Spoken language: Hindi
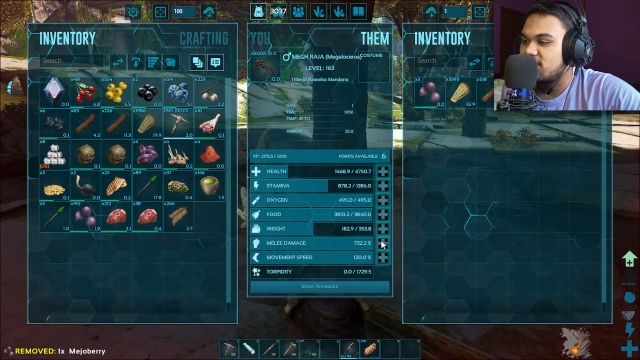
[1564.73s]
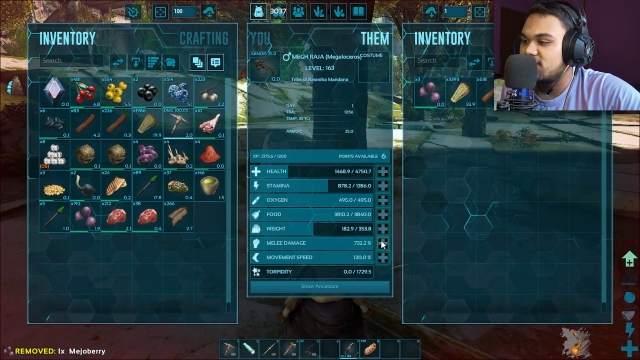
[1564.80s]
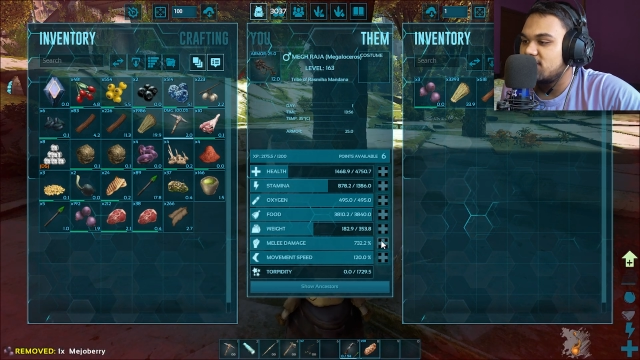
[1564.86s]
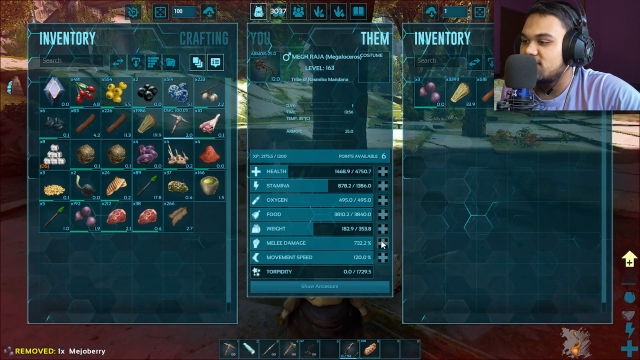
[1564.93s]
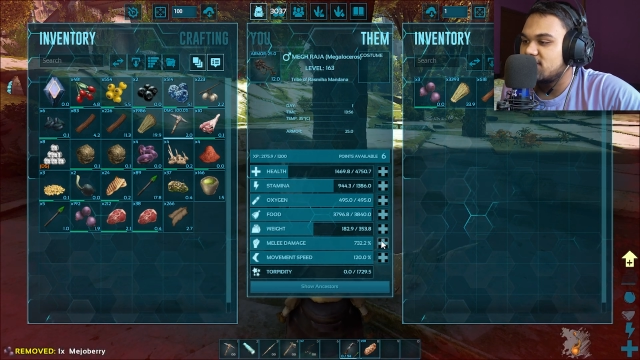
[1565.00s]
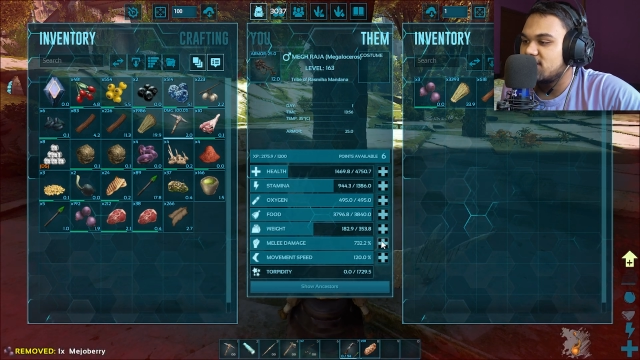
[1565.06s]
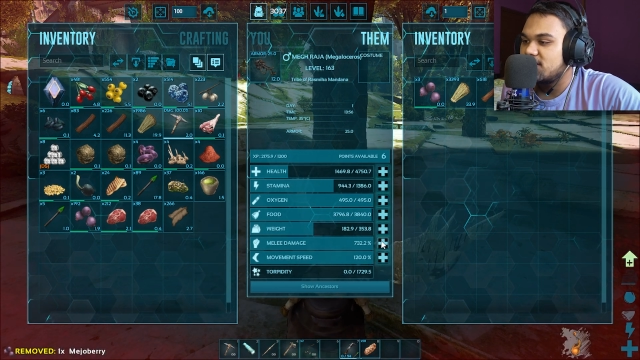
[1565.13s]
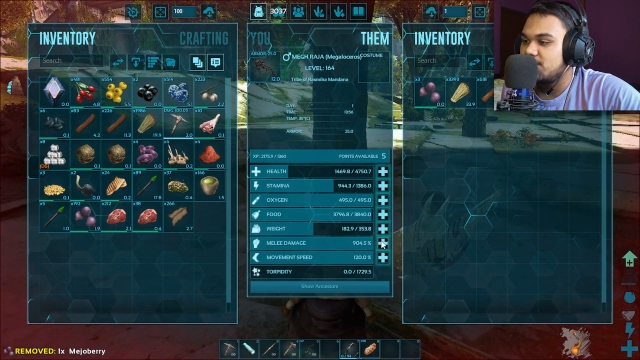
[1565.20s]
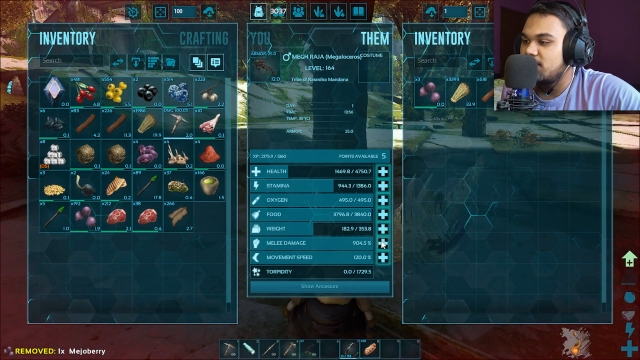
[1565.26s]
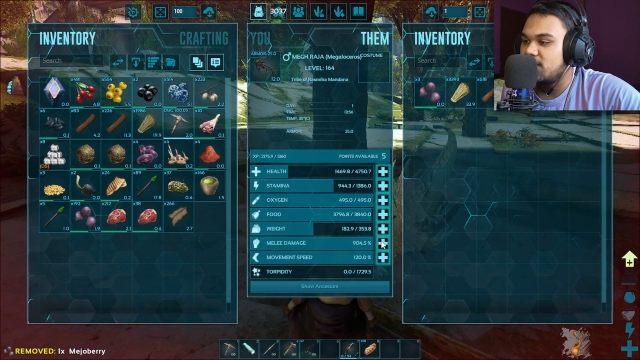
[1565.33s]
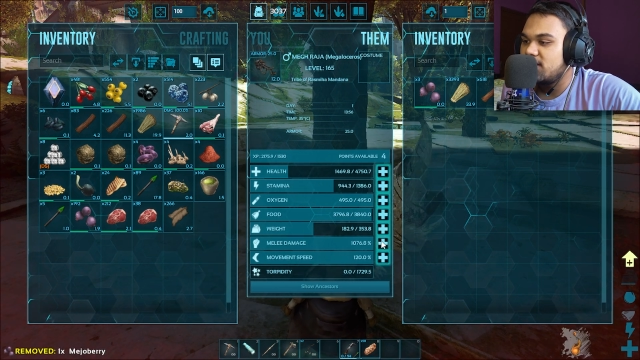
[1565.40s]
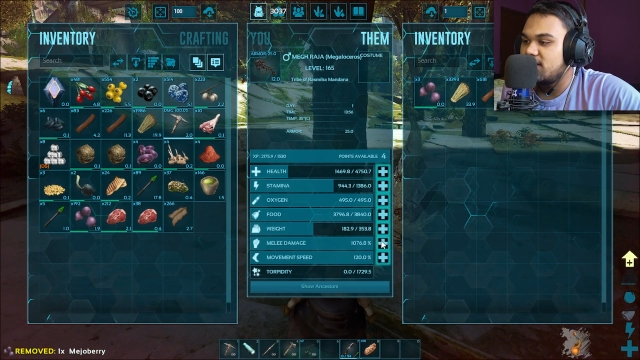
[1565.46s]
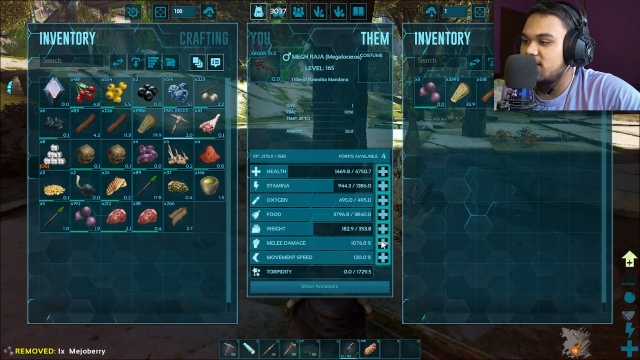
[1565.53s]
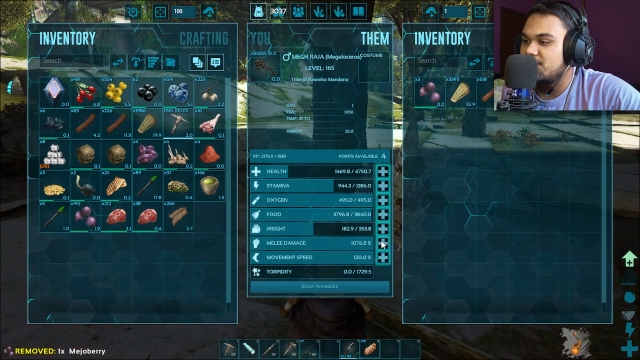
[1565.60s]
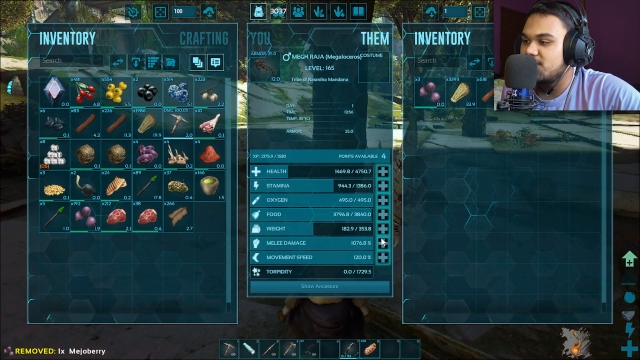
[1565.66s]
और इसका
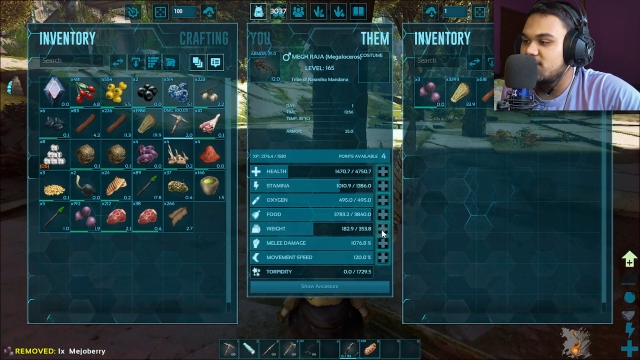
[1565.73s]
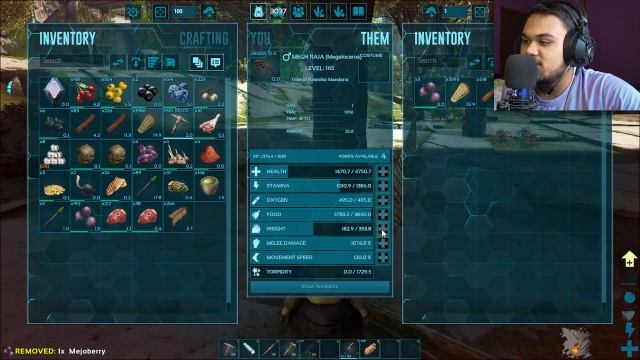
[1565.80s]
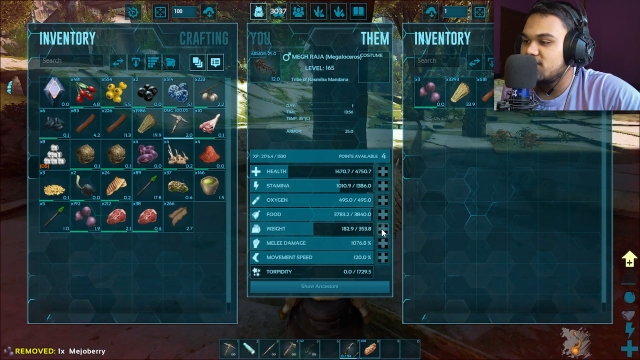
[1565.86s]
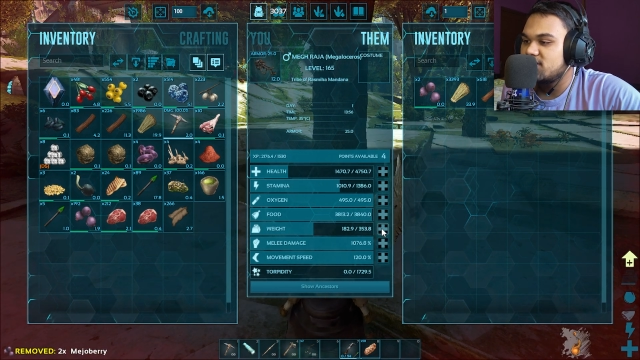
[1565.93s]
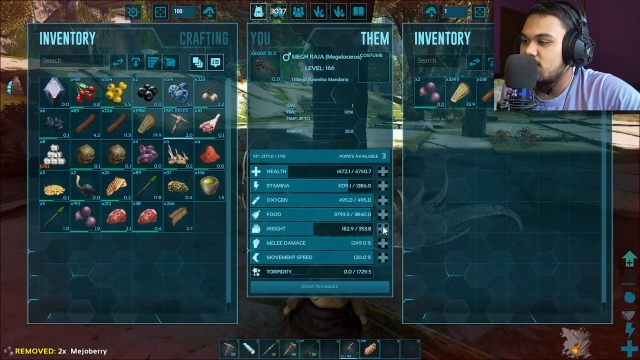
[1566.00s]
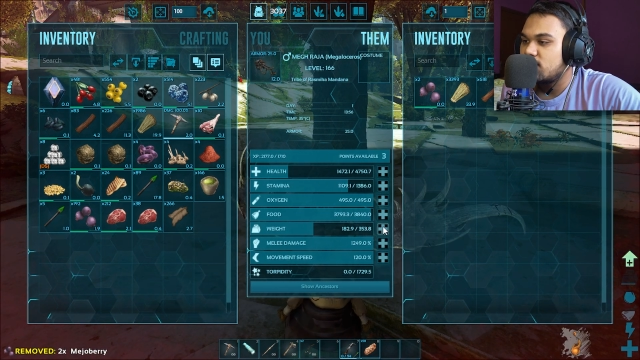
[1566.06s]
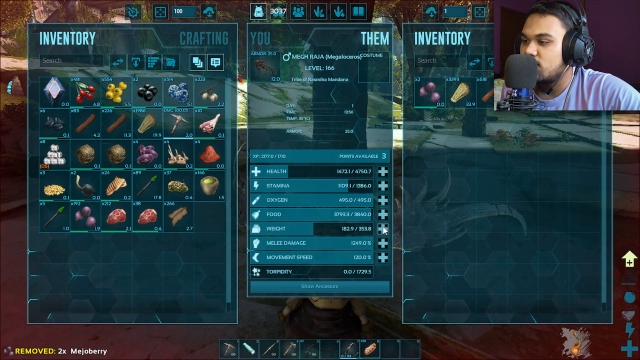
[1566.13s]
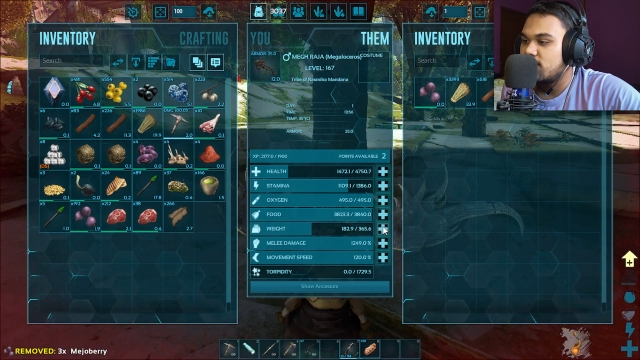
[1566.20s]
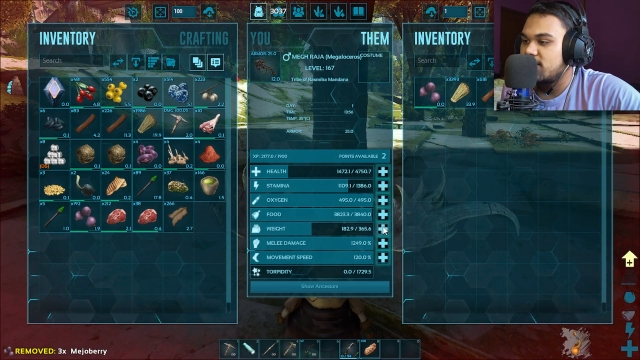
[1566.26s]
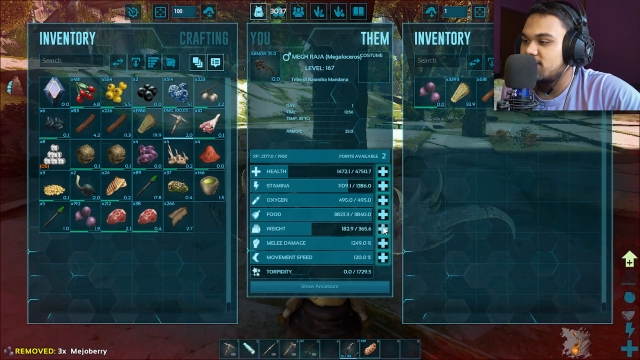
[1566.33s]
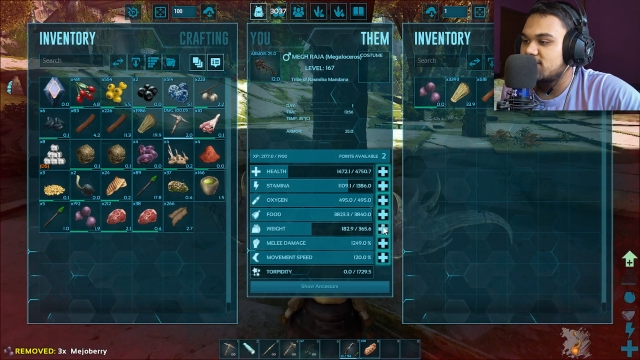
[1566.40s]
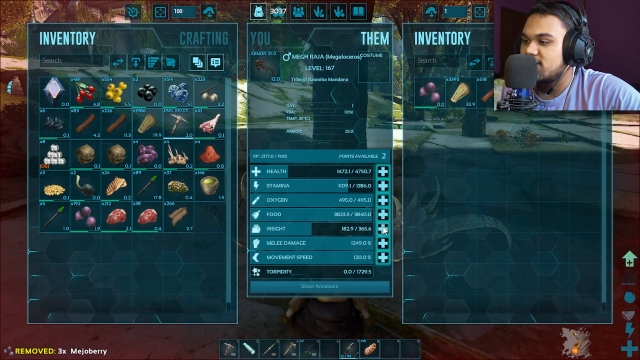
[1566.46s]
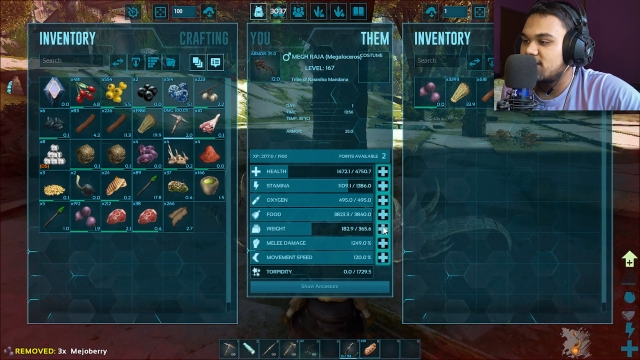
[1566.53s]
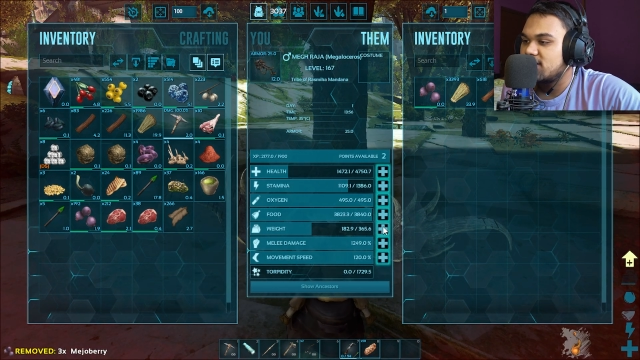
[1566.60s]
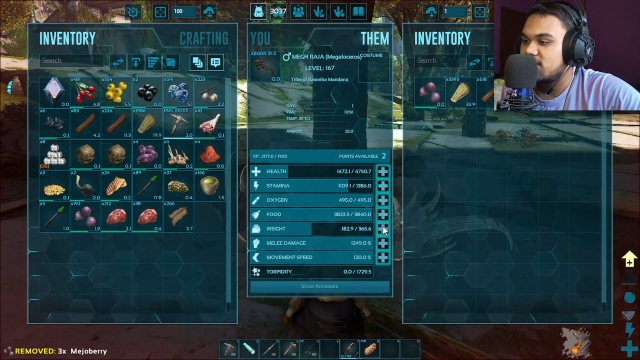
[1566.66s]
मिली डैमेज और
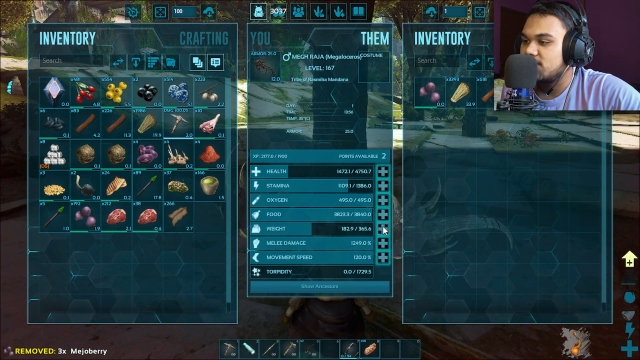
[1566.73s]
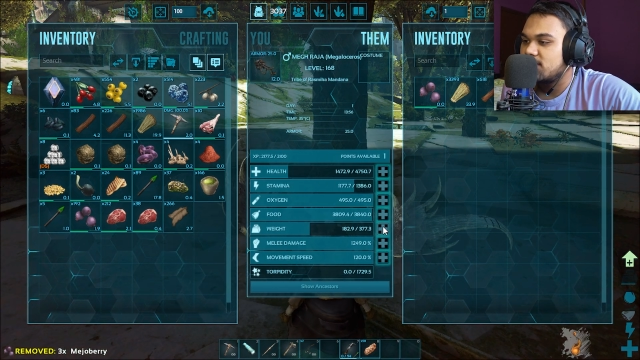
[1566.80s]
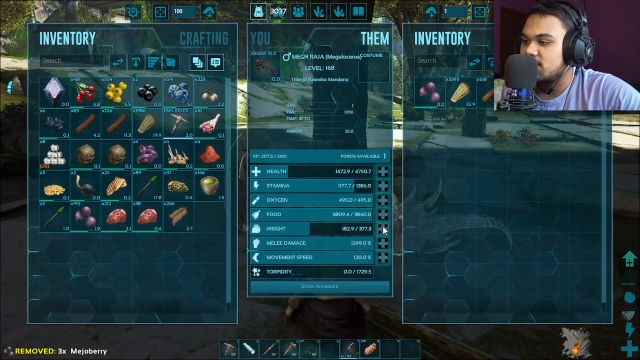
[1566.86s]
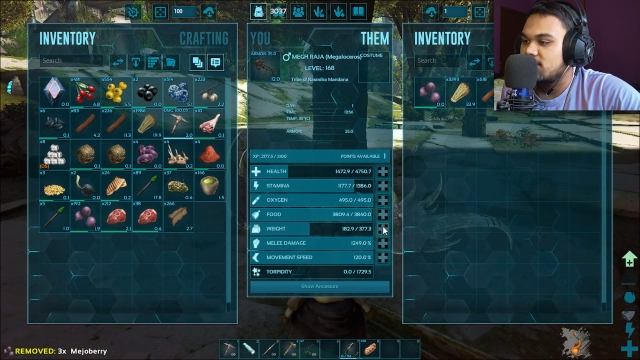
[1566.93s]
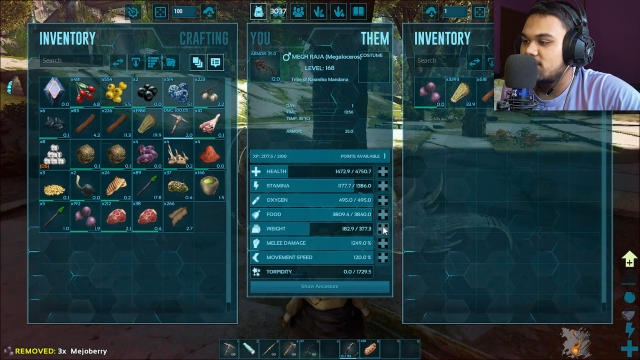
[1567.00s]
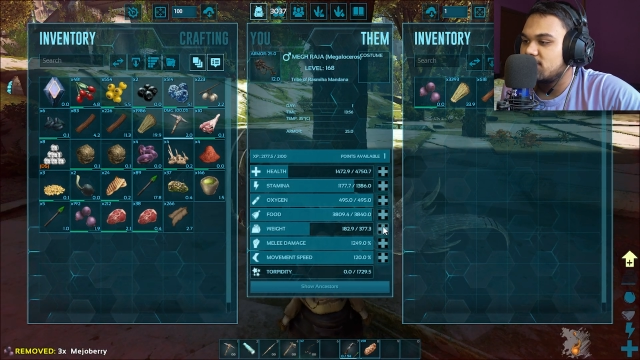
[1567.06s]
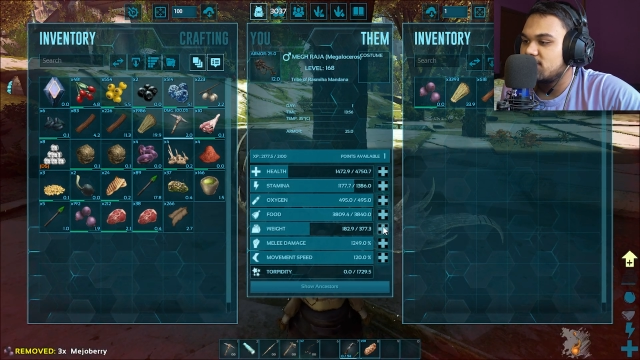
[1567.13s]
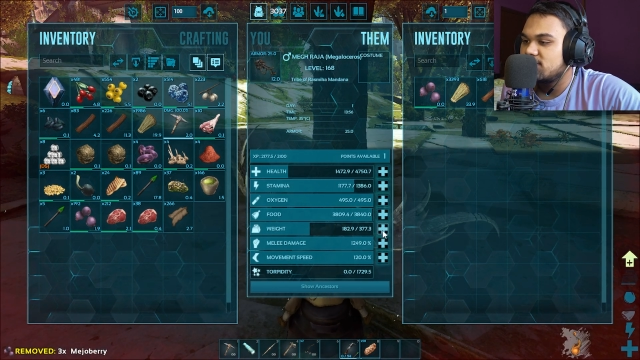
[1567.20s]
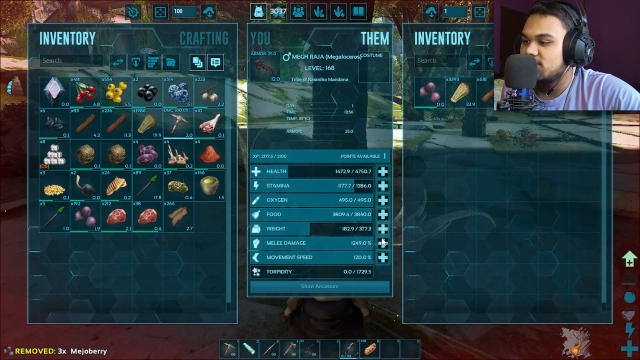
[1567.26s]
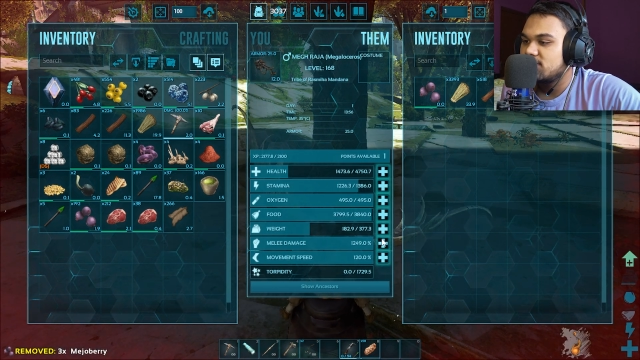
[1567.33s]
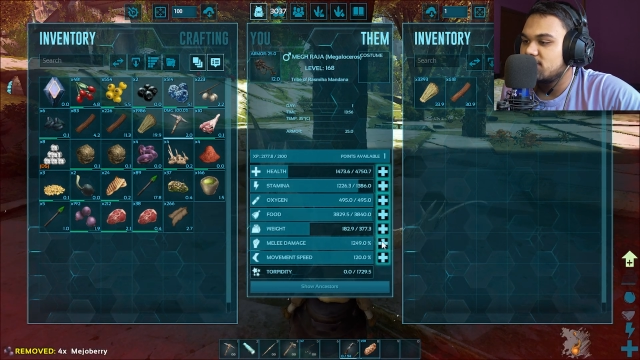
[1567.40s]
वेट ज़्यादा बढ़ाओ